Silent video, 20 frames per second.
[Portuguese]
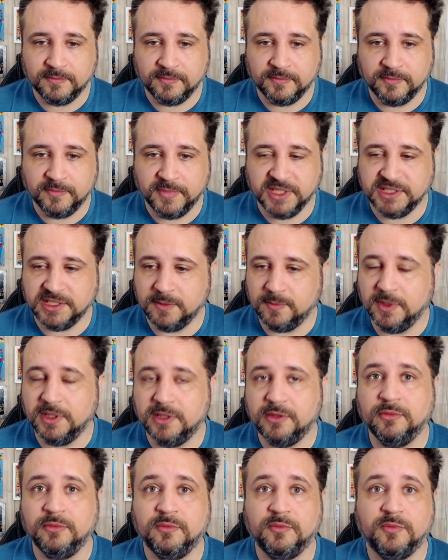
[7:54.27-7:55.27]

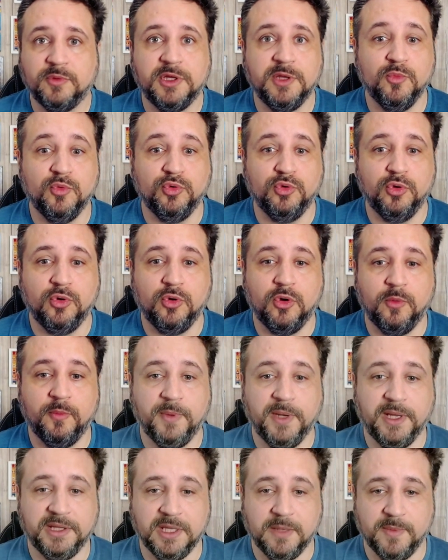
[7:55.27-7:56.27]
Perceberam que mudou
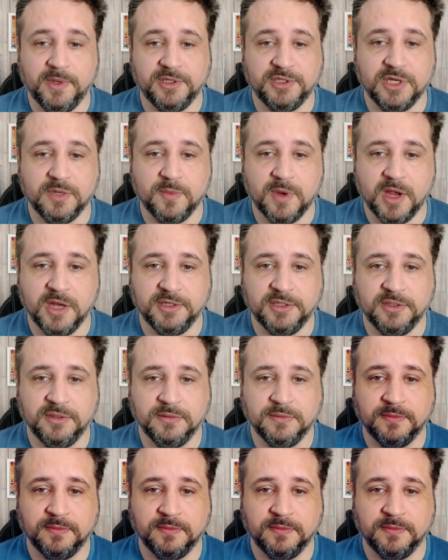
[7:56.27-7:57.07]
completamente a imagem?